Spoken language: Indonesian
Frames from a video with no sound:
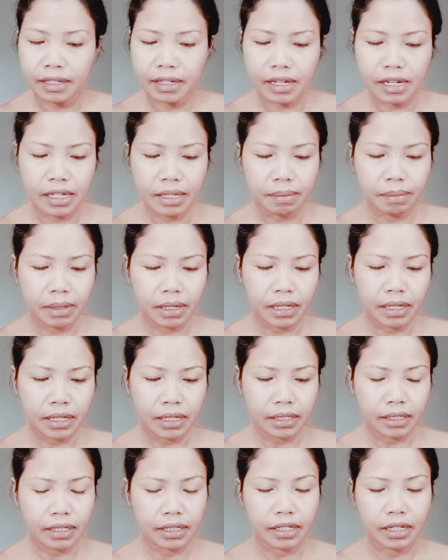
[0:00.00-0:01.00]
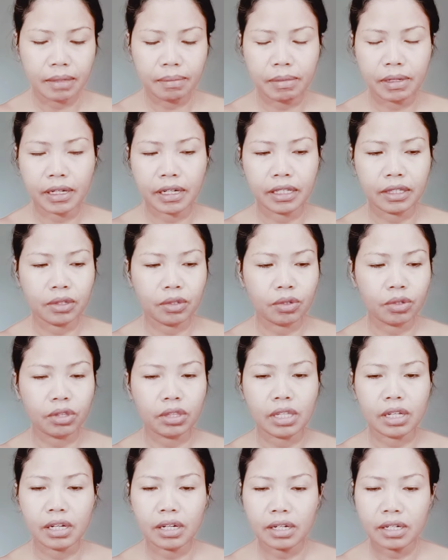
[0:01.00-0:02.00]
35 jadi kemarin
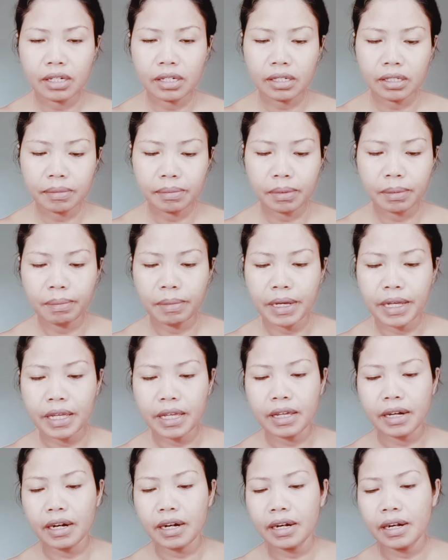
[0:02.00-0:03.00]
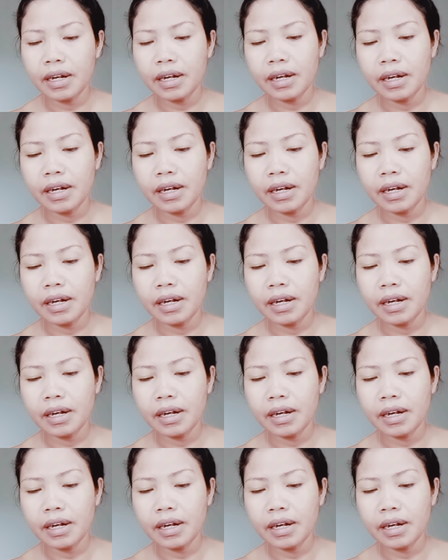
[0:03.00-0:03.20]
total pembayaran